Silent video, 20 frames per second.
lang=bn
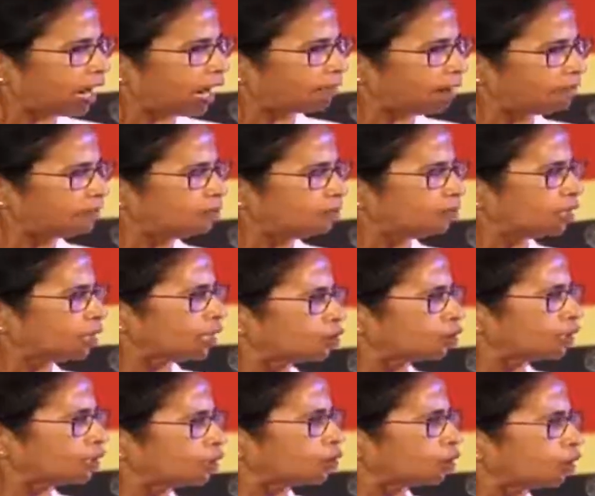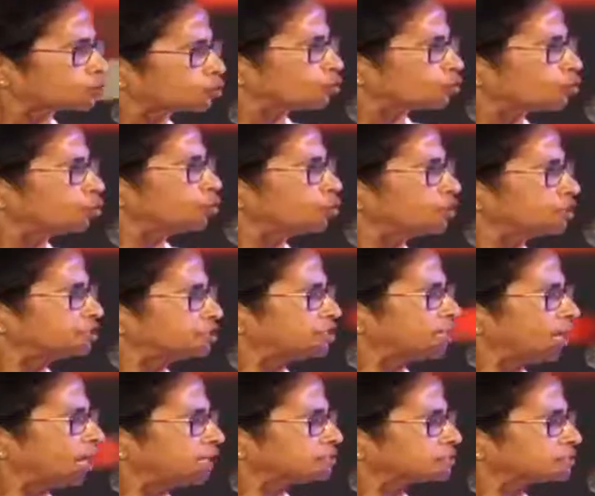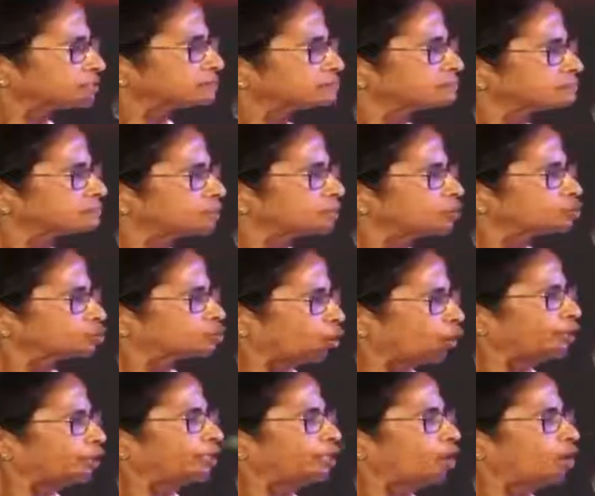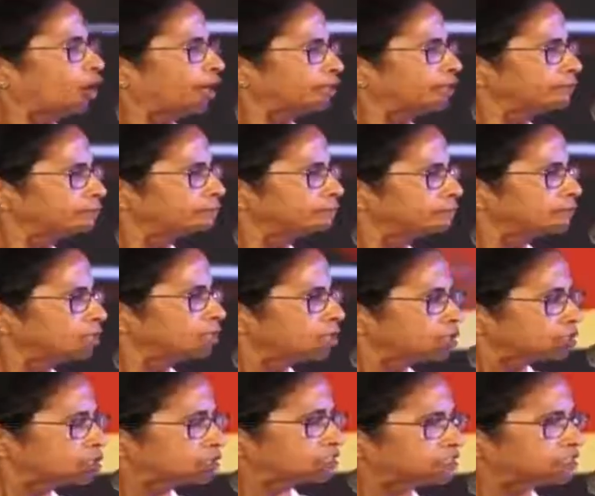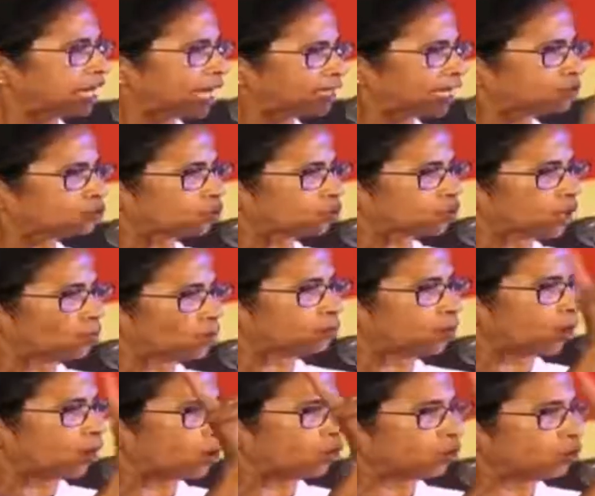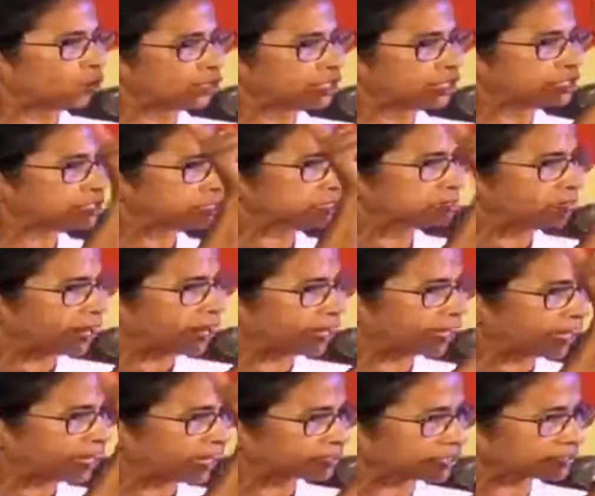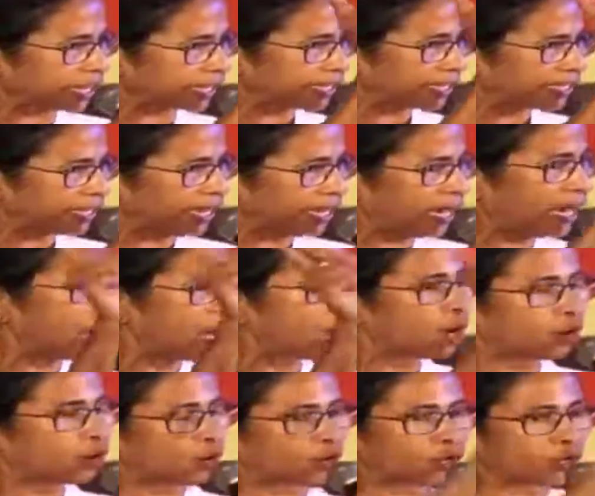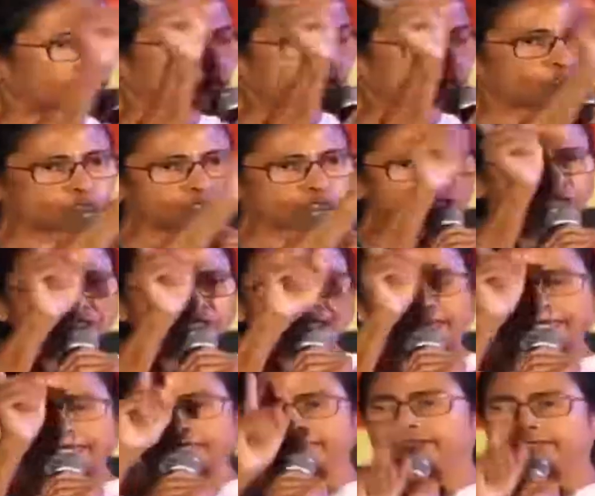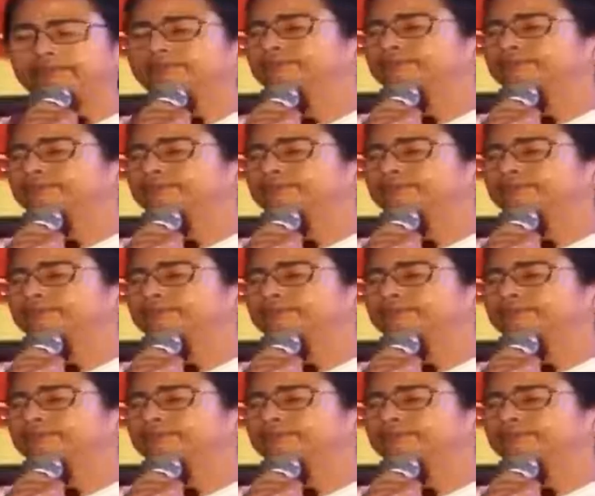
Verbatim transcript: আমি মনে করি কতগুলো ইতিহাস তৈরি হয় যার কোনো ভৌগোলিক সীমারেখা থাকে না কোনো ডন্ডি থাকে না